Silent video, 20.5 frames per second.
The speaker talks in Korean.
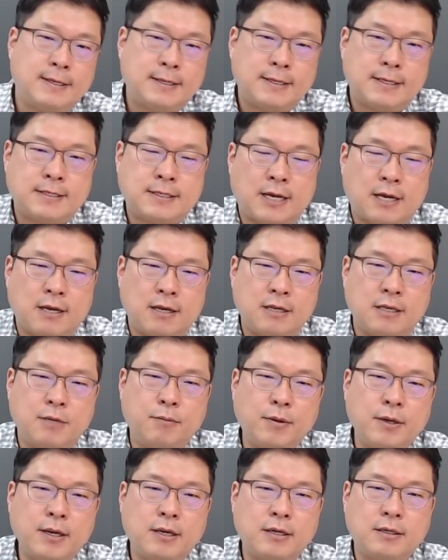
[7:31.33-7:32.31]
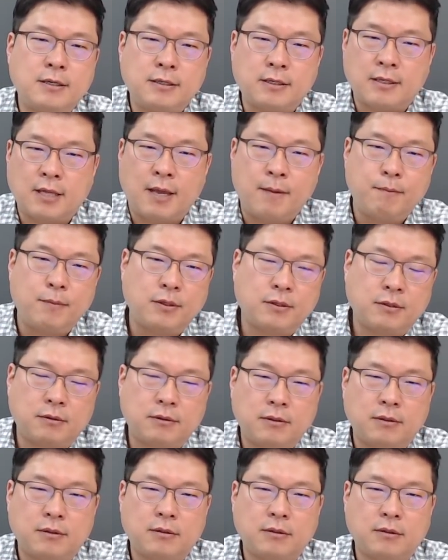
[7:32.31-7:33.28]
자 이번에는 한번
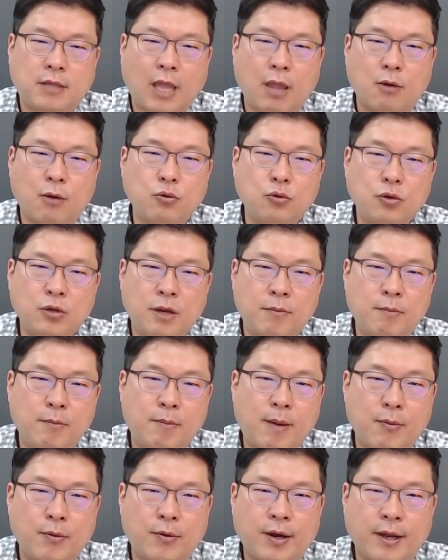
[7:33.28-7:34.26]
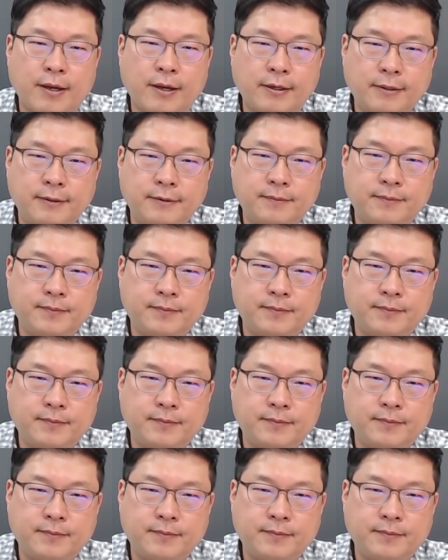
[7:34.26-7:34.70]
대구를 한번 봐볼까요?